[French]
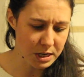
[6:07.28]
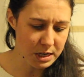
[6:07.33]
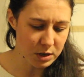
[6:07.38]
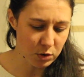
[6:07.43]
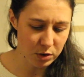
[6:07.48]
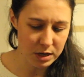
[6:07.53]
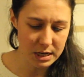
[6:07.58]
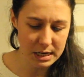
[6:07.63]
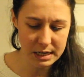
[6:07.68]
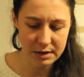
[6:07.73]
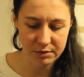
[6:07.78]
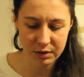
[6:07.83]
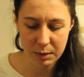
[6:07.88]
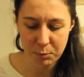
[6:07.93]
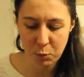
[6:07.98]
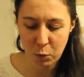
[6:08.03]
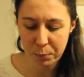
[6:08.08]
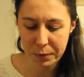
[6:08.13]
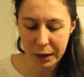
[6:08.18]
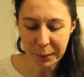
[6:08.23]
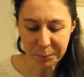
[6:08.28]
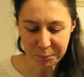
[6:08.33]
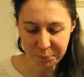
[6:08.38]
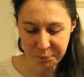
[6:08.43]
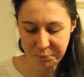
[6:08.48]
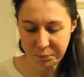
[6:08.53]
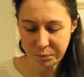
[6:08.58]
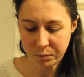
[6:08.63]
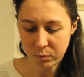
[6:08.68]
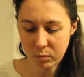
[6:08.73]
on s'y connaissait vraiment
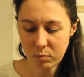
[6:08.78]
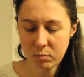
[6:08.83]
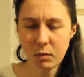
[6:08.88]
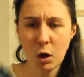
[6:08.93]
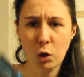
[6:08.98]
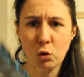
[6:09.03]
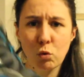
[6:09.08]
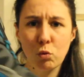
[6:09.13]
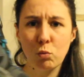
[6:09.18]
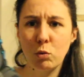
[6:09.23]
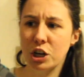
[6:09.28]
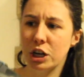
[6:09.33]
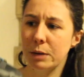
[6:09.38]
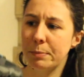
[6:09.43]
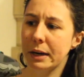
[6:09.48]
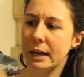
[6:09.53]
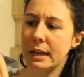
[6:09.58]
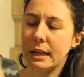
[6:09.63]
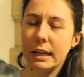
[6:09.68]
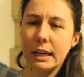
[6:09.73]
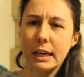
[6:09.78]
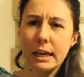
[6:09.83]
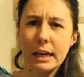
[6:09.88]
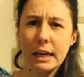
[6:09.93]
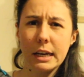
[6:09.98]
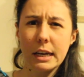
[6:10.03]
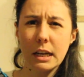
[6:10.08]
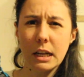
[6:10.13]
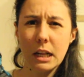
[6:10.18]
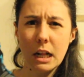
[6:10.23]
pas. Donc moi j'ai pris
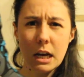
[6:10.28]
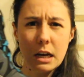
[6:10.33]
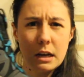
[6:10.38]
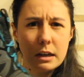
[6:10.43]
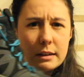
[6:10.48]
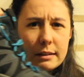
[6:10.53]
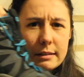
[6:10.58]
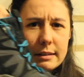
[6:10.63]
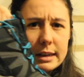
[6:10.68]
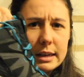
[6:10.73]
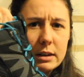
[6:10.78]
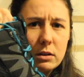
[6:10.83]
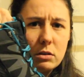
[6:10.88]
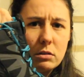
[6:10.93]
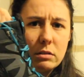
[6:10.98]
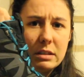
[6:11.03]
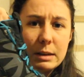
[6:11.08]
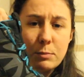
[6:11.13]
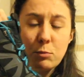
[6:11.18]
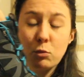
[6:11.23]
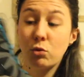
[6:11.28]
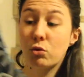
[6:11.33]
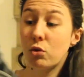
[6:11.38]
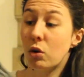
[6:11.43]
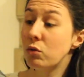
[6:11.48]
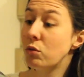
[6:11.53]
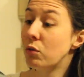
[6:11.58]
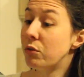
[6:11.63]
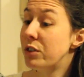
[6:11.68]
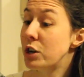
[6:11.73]
euh, des,
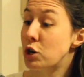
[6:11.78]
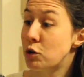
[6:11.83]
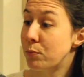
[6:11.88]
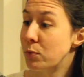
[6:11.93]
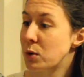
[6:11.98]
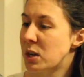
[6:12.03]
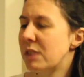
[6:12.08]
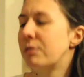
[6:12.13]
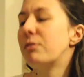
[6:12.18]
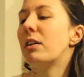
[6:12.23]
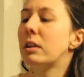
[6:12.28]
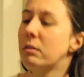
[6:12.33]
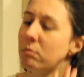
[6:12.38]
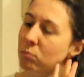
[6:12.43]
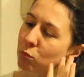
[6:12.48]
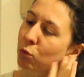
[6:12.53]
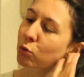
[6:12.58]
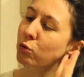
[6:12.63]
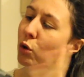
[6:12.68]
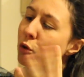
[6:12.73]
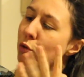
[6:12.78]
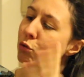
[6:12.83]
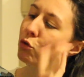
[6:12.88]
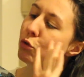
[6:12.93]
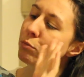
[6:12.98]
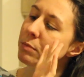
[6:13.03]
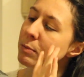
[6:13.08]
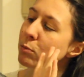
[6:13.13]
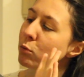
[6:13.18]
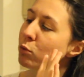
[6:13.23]
montantes en fait, je pensais, enfin montantes,
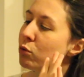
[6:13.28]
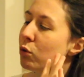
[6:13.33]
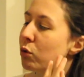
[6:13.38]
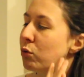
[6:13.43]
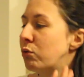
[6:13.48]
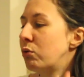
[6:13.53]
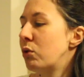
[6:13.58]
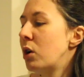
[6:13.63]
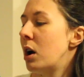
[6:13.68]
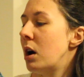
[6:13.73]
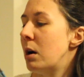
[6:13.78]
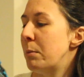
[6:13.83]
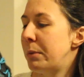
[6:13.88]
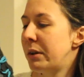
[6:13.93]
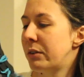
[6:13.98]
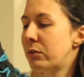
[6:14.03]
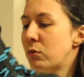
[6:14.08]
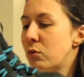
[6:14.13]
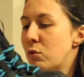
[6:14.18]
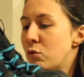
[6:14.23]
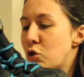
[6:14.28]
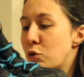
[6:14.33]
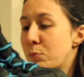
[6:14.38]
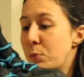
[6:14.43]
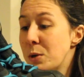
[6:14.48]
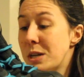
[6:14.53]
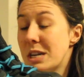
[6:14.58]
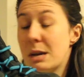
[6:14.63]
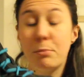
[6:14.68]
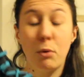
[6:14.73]
demi-montantes, parce que je
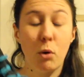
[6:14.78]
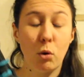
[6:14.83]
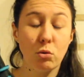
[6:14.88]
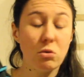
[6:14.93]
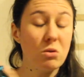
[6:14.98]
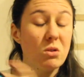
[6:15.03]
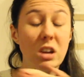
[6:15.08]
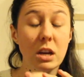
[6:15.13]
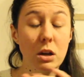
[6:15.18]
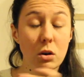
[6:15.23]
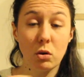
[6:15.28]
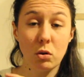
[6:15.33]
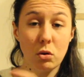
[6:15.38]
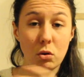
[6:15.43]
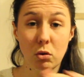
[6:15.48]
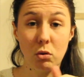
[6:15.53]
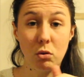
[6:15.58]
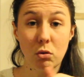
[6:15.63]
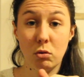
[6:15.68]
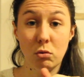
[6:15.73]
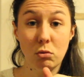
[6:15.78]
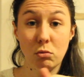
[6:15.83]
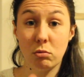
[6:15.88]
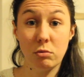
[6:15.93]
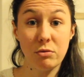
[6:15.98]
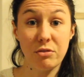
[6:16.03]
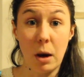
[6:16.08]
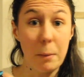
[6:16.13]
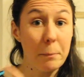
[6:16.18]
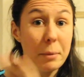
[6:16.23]
pensais prendre des, euh,
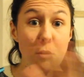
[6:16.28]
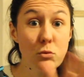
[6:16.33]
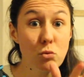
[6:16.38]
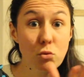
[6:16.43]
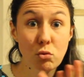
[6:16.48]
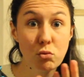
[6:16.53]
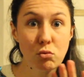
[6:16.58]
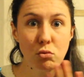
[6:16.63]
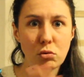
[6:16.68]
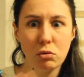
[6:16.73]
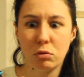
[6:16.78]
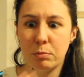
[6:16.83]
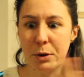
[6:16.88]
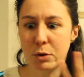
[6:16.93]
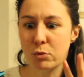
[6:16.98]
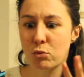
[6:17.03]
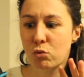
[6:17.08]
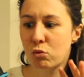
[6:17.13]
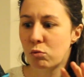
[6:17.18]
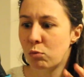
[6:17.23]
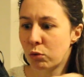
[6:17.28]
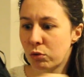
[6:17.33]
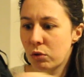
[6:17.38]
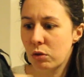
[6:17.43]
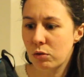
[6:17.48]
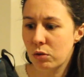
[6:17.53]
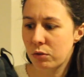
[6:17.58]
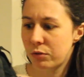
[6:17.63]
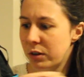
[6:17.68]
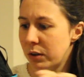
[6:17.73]
enfin pas du tout, euh, pas du tout
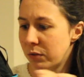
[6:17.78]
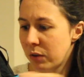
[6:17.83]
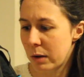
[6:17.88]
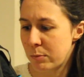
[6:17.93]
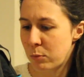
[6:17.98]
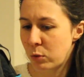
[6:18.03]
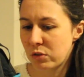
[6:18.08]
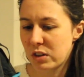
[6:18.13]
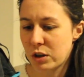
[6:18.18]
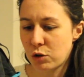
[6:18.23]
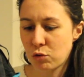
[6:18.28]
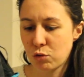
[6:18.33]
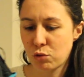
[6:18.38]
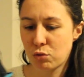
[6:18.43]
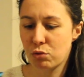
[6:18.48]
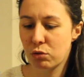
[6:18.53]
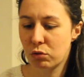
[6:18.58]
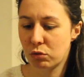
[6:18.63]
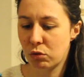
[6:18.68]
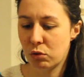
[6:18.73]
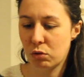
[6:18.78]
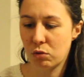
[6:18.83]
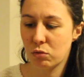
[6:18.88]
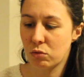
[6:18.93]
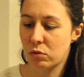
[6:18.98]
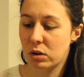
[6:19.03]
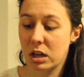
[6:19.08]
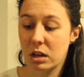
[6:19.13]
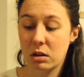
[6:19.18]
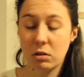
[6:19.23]
montantes en fait, vraiment des chaussures de
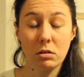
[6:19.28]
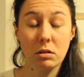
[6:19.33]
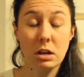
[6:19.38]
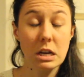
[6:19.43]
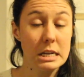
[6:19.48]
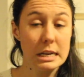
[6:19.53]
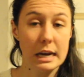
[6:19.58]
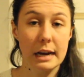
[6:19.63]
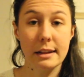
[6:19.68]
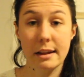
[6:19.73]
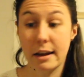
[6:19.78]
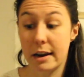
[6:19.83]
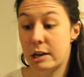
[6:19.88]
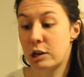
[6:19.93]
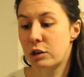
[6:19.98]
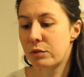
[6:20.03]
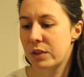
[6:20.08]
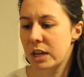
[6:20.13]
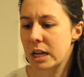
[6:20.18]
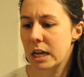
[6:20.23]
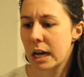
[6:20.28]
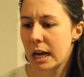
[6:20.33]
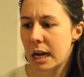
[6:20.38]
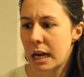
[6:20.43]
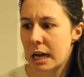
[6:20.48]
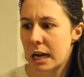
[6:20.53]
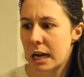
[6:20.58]
randonnée qui s'arrêtaient à la cheville.